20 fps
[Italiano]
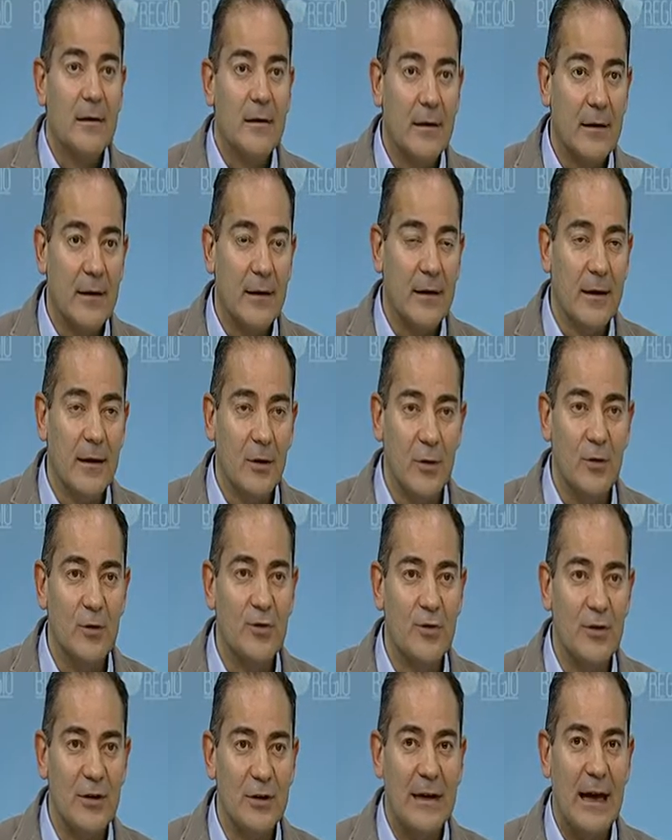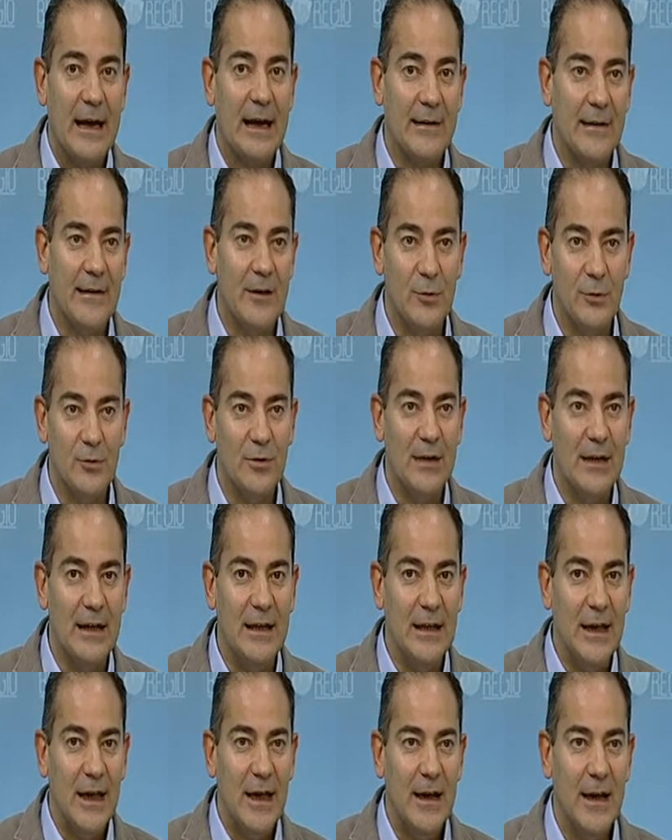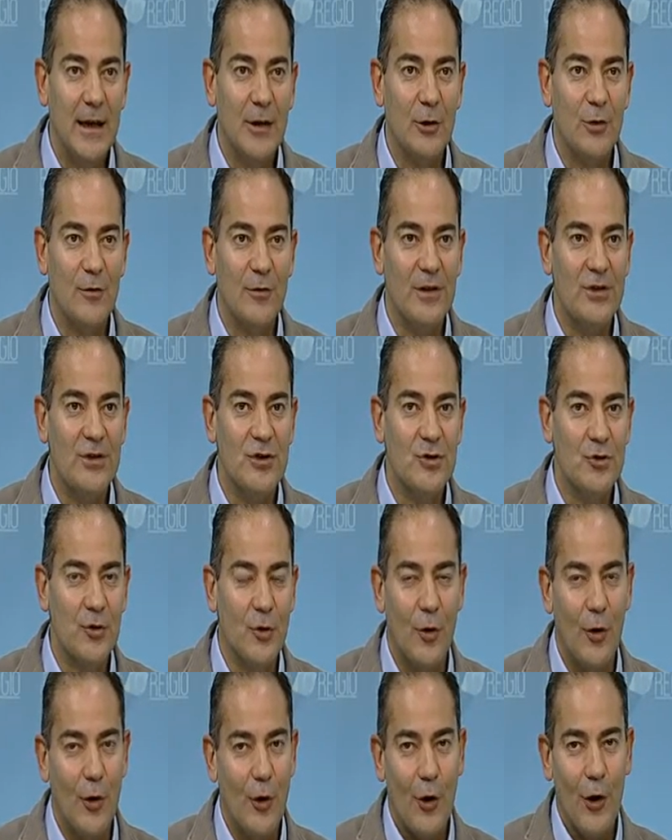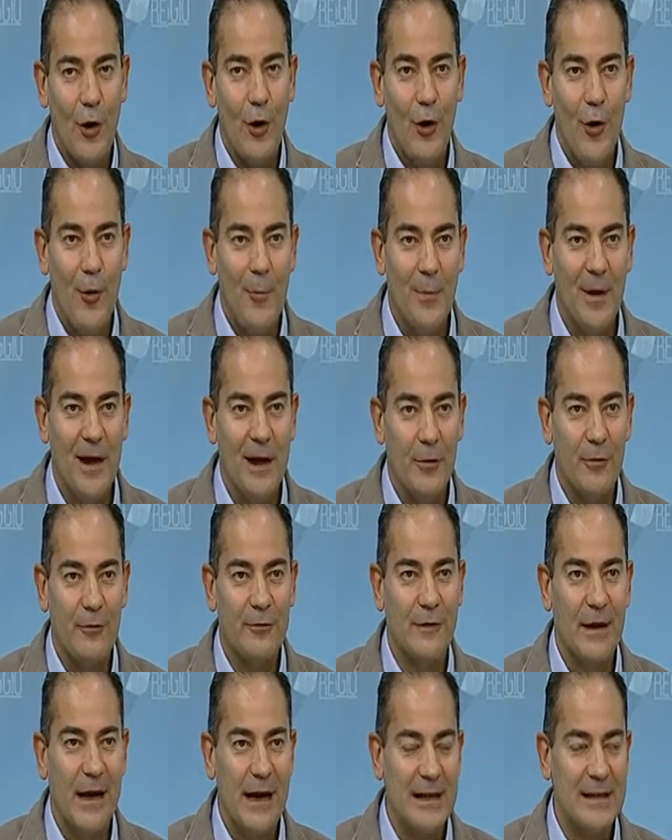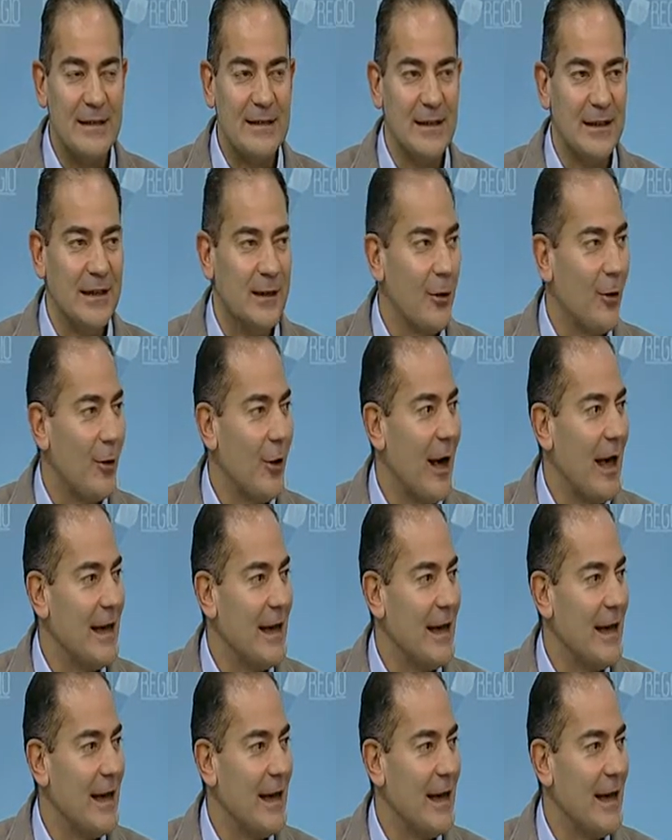eh, consolidare degli utili laddove ci sono per non farsi, no?